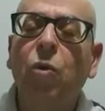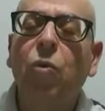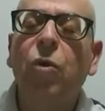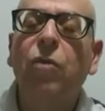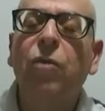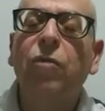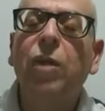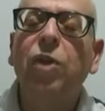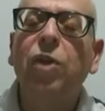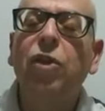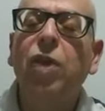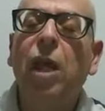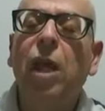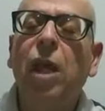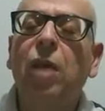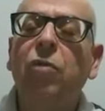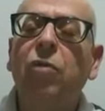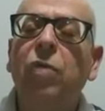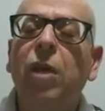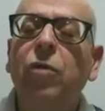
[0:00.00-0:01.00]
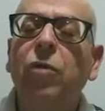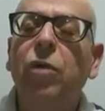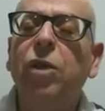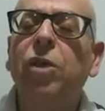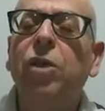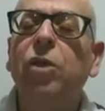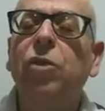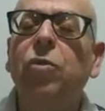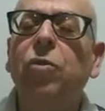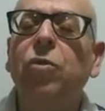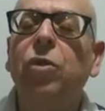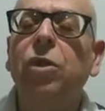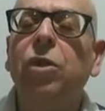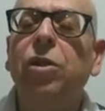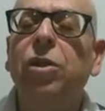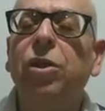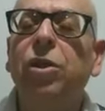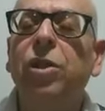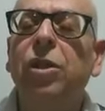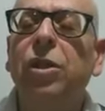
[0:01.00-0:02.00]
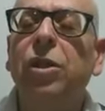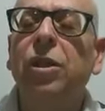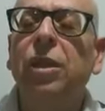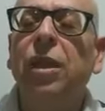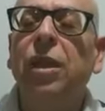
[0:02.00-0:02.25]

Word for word: o Evangelho da noite de hoje,